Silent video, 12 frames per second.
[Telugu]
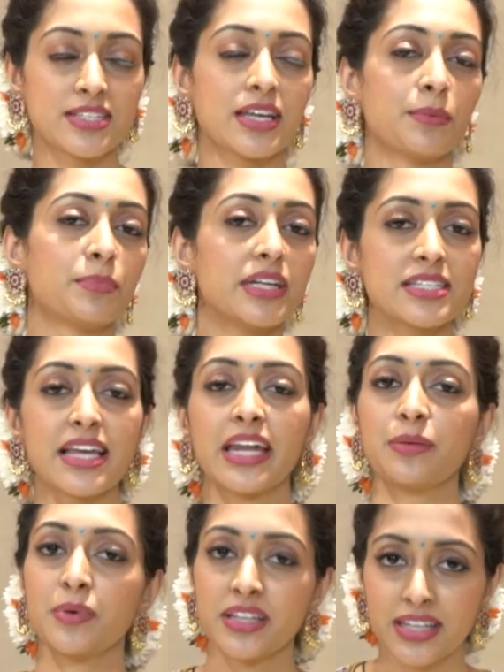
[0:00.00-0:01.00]
సో ప్రతి
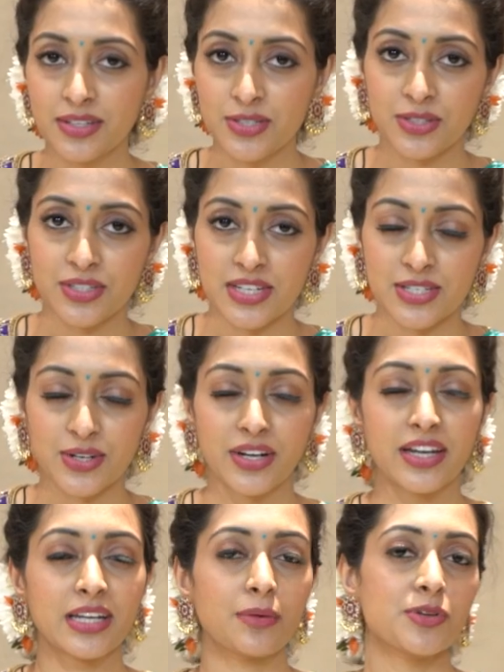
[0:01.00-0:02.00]
శారీ మీ అందరూ సొంత
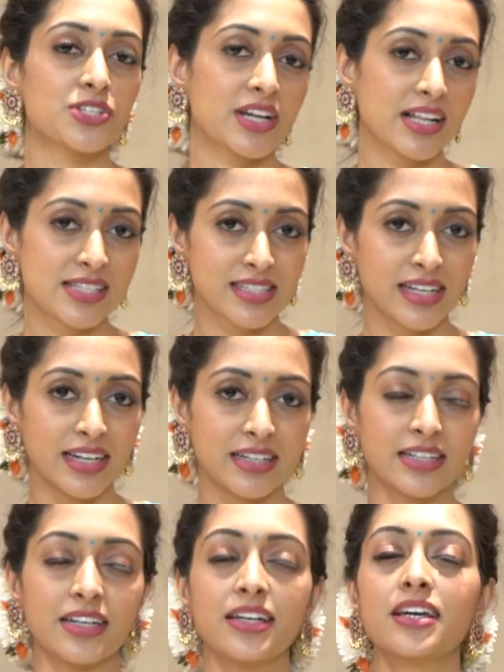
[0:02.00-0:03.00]
చేసుకోవడానికి మీరు చేయాల్సింది
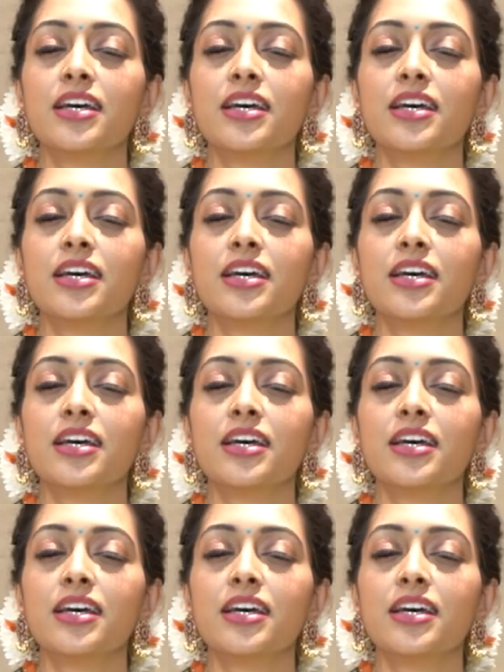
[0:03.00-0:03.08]
ఏంటంటే